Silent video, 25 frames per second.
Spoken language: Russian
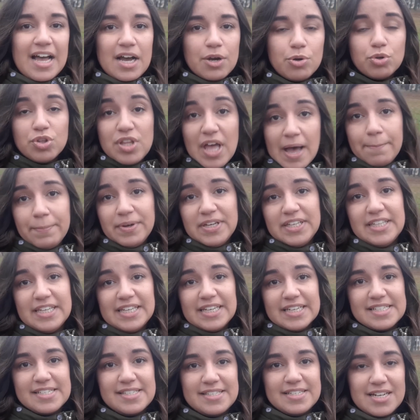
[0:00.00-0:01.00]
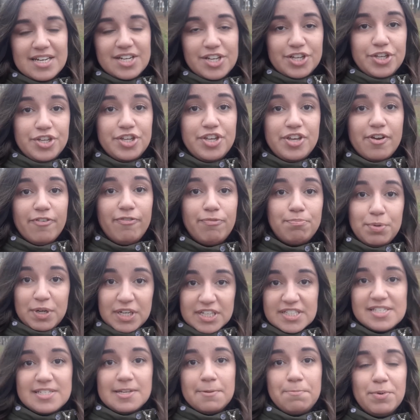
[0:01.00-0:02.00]
куда мы ездили и, в
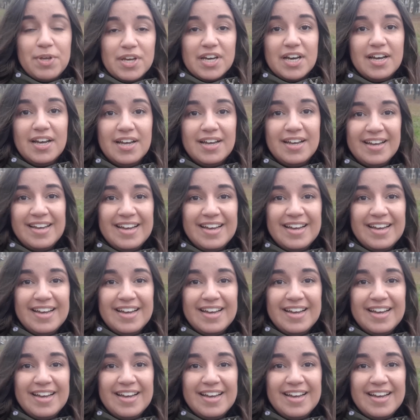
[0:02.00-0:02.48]
принципе,